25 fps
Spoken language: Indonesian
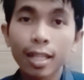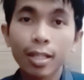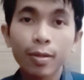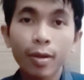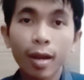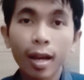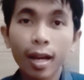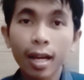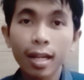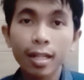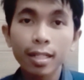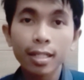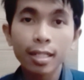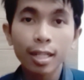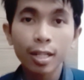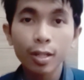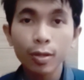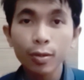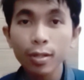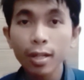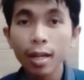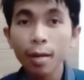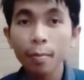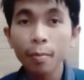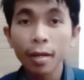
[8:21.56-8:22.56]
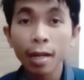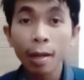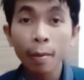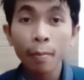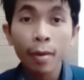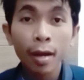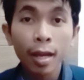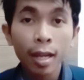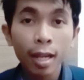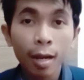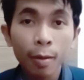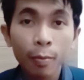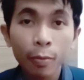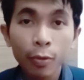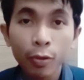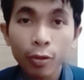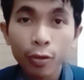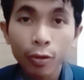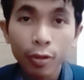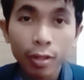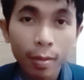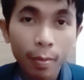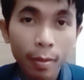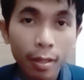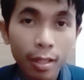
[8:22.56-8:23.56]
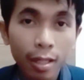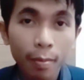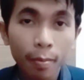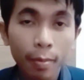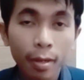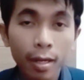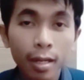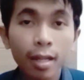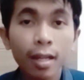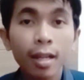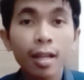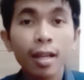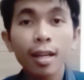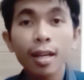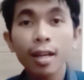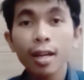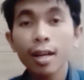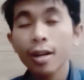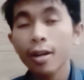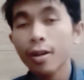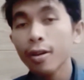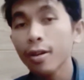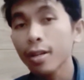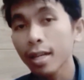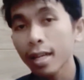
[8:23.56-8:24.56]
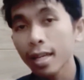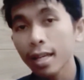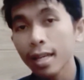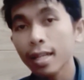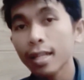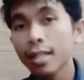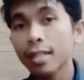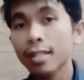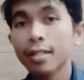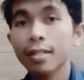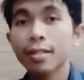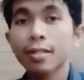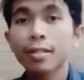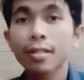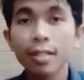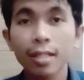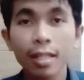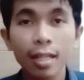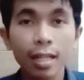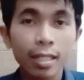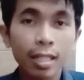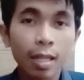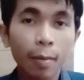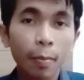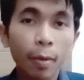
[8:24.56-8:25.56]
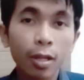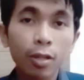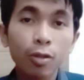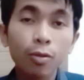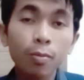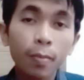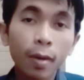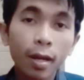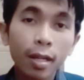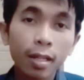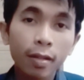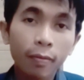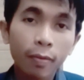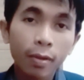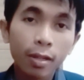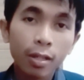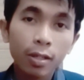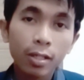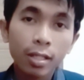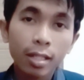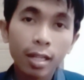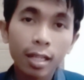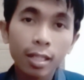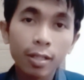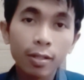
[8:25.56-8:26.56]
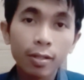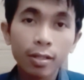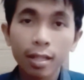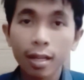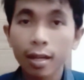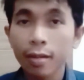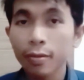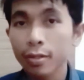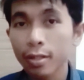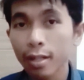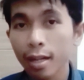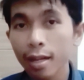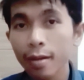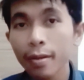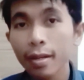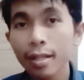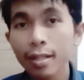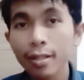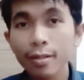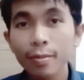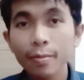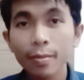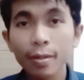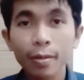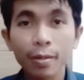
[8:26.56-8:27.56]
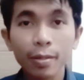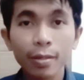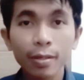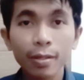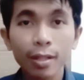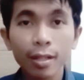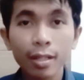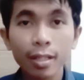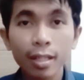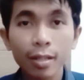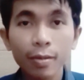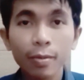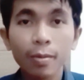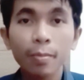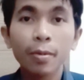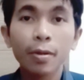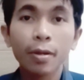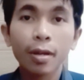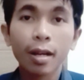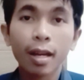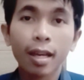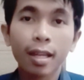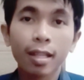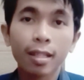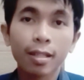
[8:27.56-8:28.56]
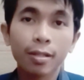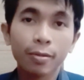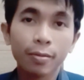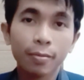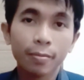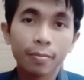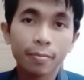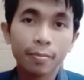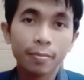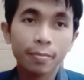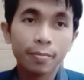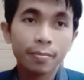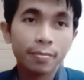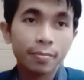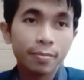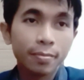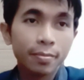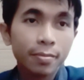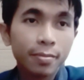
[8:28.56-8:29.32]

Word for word: itu akan seru dan menambah ilmu untuk teman-teman oke sampai jumpa di video selanjutnya assalamualaikum warahmatullahi wabarakatuh